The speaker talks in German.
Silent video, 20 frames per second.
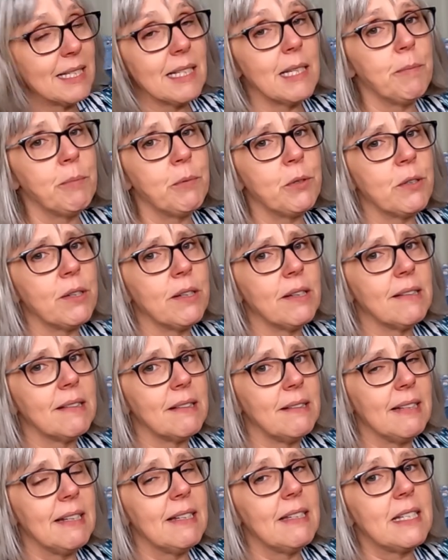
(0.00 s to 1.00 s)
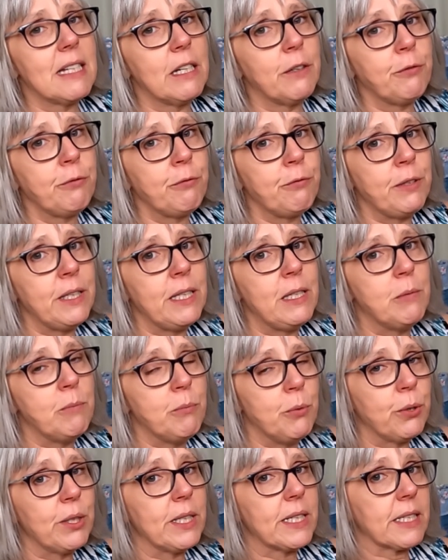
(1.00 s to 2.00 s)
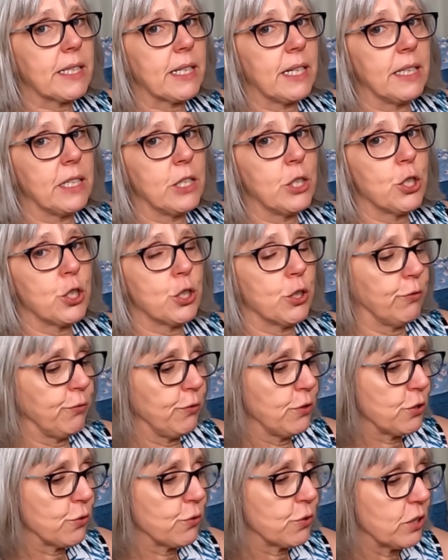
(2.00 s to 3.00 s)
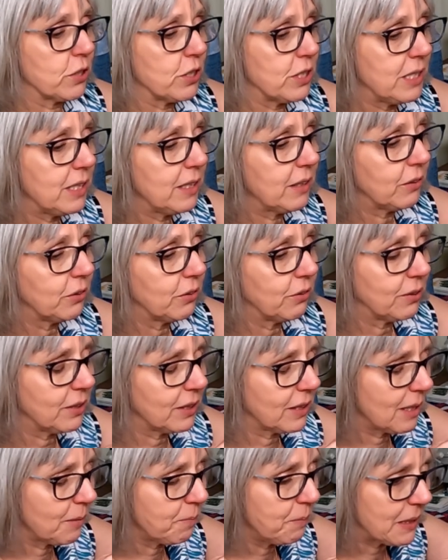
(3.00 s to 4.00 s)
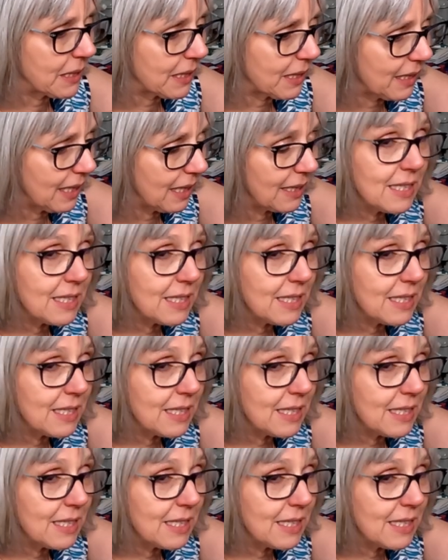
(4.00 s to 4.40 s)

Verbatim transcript: Es gibt sehr, sehr viele Möglichkeiten, Stoffe zu sortieren und ich habe mich